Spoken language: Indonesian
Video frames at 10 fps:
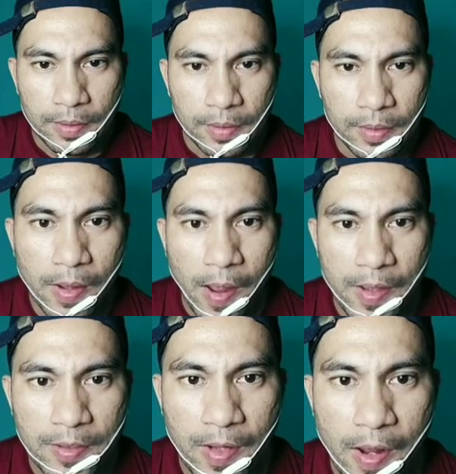
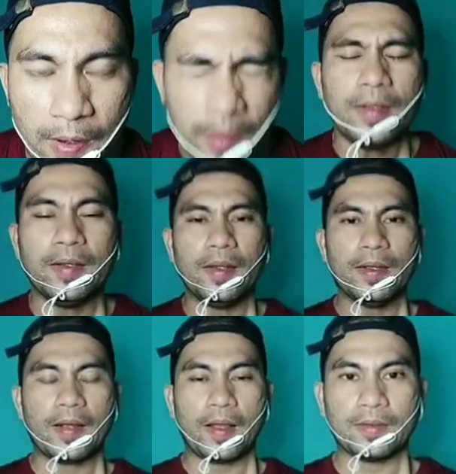Guys, kakak ini
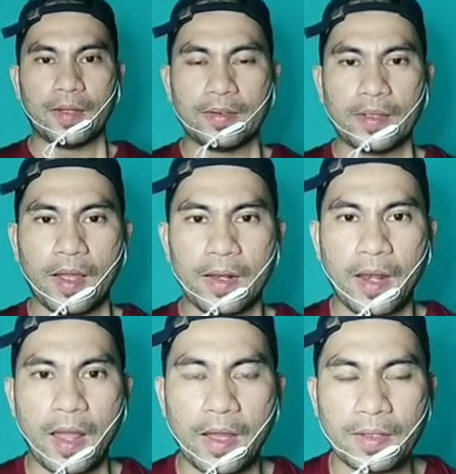katanya
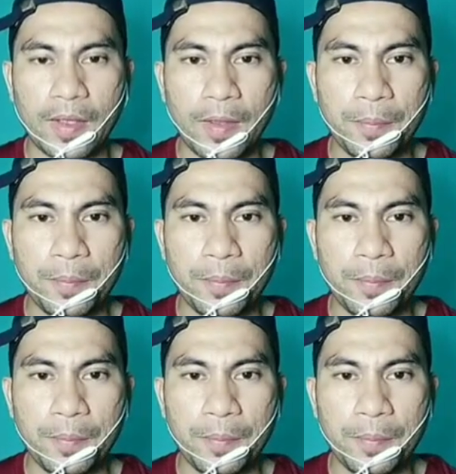lagi